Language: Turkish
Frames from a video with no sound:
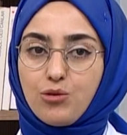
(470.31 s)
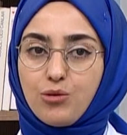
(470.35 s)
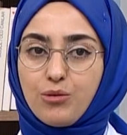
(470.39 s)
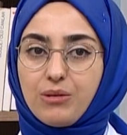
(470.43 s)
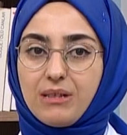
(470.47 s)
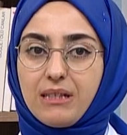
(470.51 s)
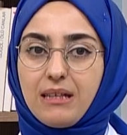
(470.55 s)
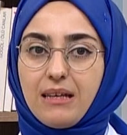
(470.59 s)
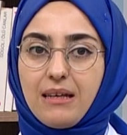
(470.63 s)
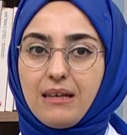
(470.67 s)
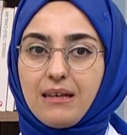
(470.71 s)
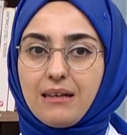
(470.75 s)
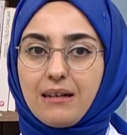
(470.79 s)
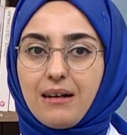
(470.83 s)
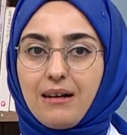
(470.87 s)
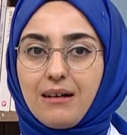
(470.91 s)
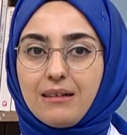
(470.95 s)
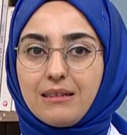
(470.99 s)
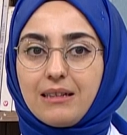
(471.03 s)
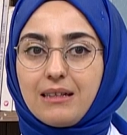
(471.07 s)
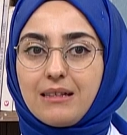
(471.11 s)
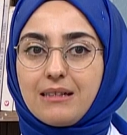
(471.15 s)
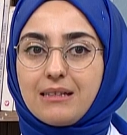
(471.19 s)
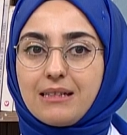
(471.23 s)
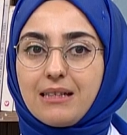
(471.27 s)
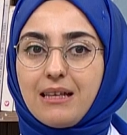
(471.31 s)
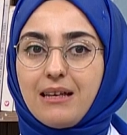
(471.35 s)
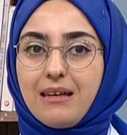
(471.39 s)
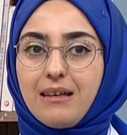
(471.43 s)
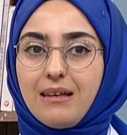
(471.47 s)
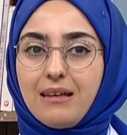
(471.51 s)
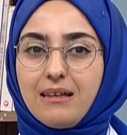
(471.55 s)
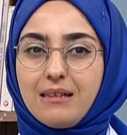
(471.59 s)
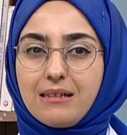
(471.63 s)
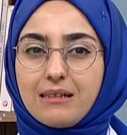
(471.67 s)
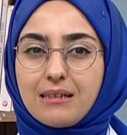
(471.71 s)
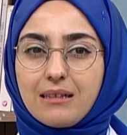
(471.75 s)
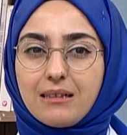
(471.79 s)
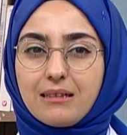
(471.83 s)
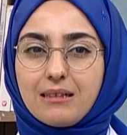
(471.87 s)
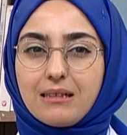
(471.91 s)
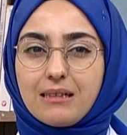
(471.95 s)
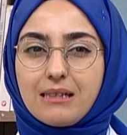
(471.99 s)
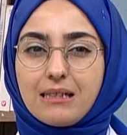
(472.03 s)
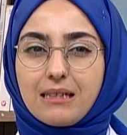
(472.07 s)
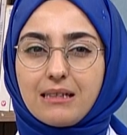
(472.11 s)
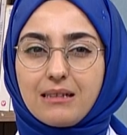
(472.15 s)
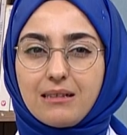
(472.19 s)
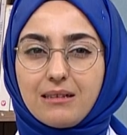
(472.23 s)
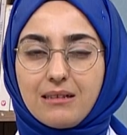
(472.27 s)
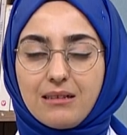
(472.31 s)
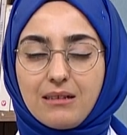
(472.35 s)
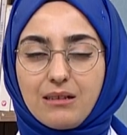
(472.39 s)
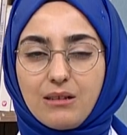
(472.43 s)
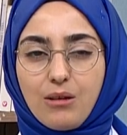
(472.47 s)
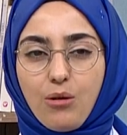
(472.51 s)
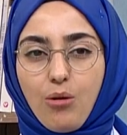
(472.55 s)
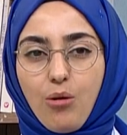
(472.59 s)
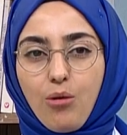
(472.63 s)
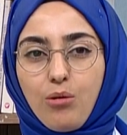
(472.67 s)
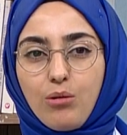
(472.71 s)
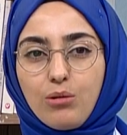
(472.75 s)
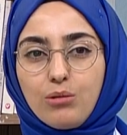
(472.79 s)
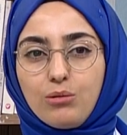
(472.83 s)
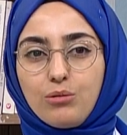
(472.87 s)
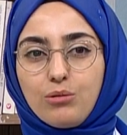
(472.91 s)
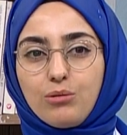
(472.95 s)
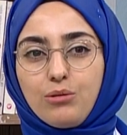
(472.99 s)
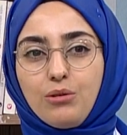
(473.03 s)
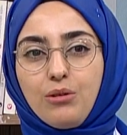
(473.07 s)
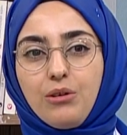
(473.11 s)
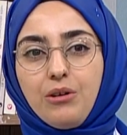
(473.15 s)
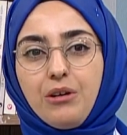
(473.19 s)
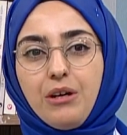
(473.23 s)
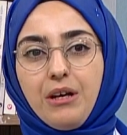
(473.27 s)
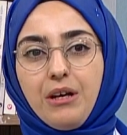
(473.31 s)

cüzi irade ise insanın sınırlı olduğu